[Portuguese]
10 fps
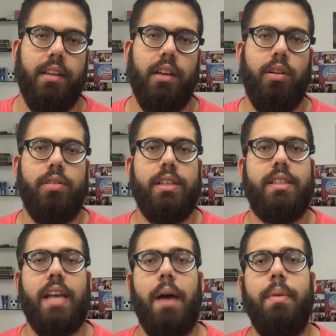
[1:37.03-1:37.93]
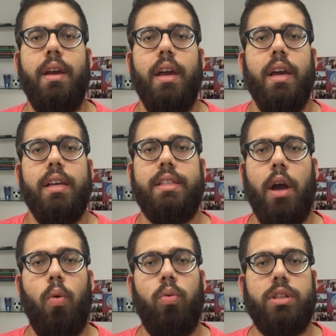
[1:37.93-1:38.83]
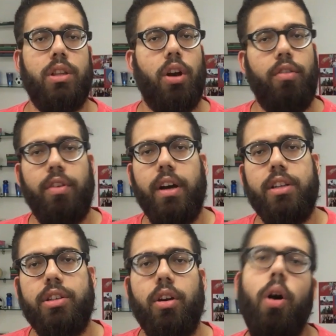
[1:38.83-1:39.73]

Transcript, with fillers: Então não se sabe se é um centroavante